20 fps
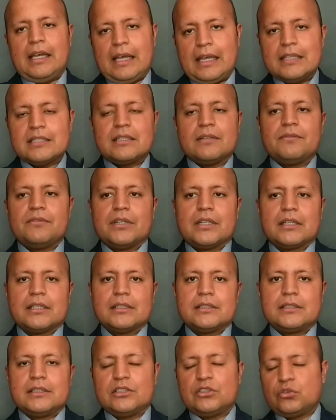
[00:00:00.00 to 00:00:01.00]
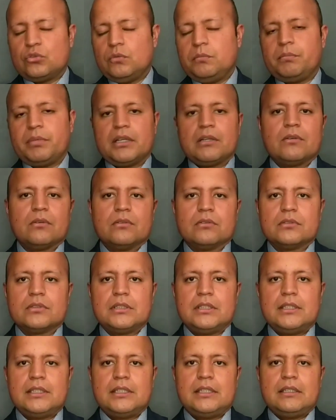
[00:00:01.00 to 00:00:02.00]
esta fragancia es súper
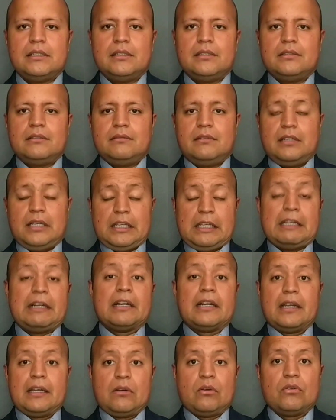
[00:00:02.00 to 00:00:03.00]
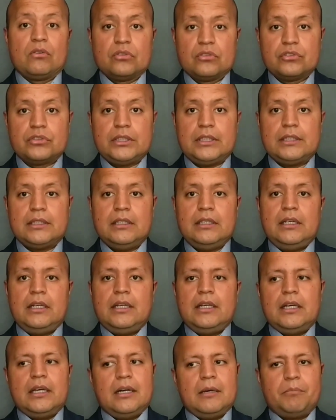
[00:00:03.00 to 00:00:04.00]
conocida, y reconocida,
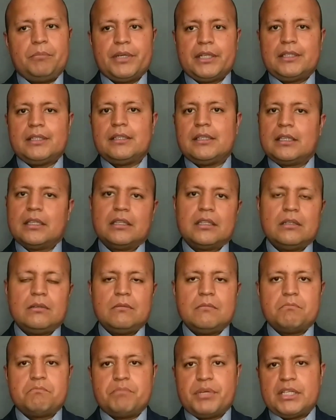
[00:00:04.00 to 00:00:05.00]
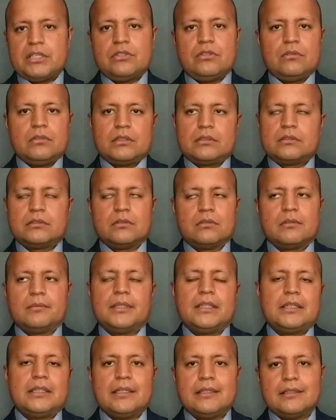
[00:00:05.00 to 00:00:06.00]
aparte de que tiene un precio
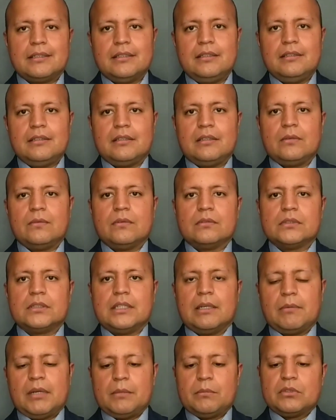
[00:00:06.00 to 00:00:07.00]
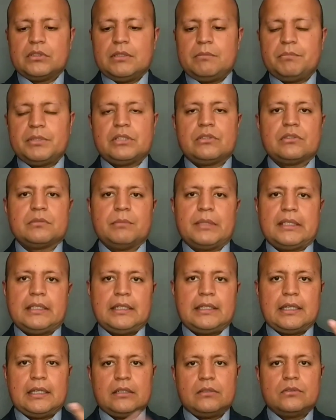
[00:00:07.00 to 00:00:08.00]
exorbitante, digo, si hablamos en pesos
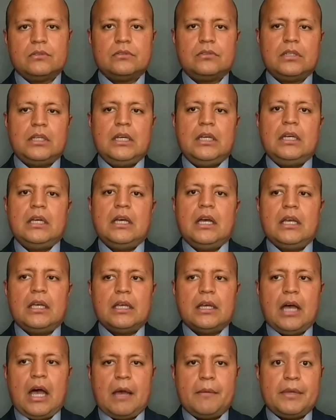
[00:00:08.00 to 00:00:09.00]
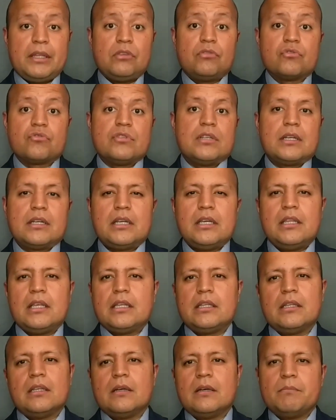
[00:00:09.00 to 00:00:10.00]
mexicanos, eh, Aventus de
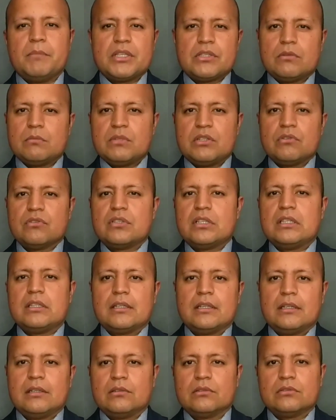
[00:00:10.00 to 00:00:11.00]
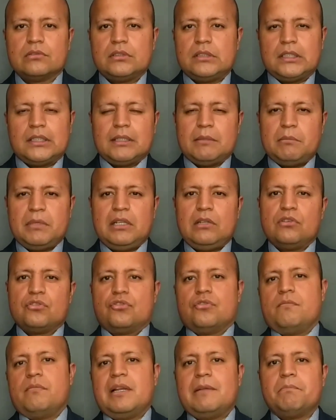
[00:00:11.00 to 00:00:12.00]
Crida nada más o menos entre los 7 mil y
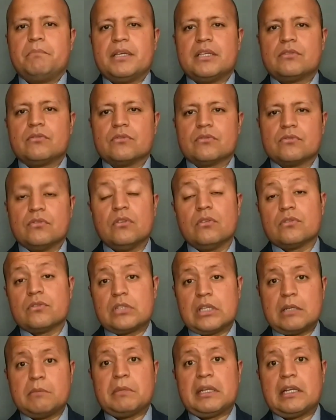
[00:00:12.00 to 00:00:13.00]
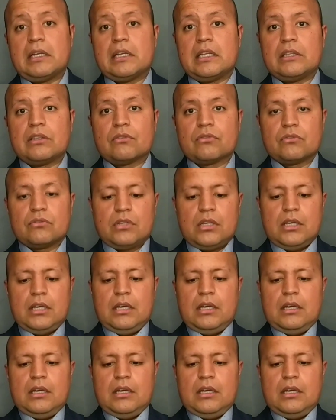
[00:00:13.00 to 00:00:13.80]
8 mil pesos, ¿no? Los 100 mililitros.